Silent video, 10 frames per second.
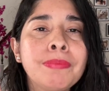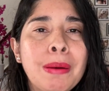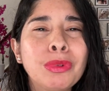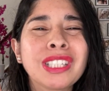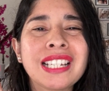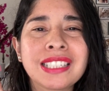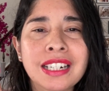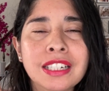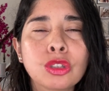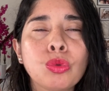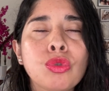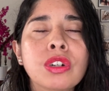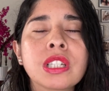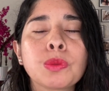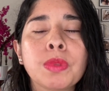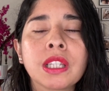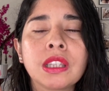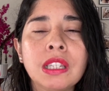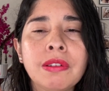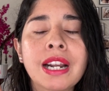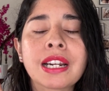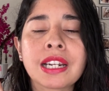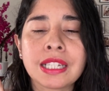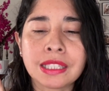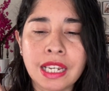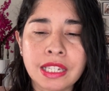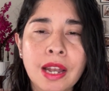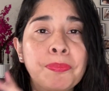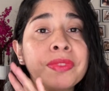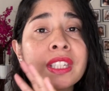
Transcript: vamos a hacerle su respectiva reseña.